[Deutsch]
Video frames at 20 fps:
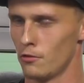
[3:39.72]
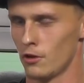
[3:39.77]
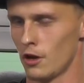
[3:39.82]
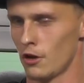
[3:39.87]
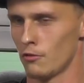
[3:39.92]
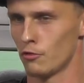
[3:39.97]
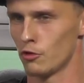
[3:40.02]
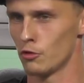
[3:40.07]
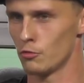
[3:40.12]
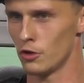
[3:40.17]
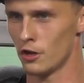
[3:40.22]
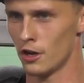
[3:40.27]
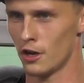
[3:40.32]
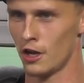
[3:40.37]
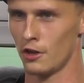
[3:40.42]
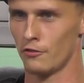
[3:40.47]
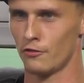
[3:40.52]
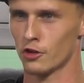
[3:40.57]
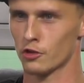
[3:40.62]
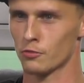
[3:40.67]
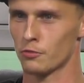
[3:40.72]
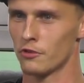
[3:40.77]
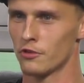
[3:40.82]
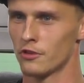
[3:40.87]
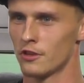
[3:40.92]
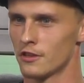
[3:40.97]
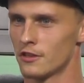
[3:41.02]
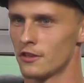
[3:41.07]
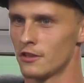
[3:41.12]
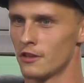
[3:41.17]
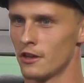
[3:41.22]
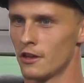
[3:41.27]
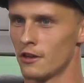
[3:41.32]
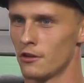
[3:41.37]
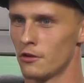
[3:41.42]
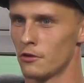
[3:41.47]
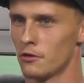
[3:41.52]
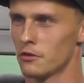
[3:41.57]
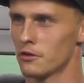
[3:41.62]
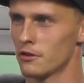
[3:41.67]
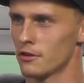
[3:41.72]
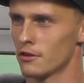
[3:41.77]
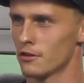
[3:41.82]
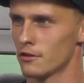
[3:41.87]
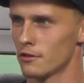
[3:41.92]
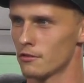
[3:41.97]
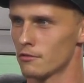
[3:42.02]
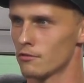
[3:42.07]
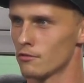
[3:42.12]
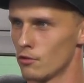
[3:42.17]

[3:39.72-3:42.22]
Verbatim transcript: Und da wurde mir dann halt versprochen, dass ich dann auch äh,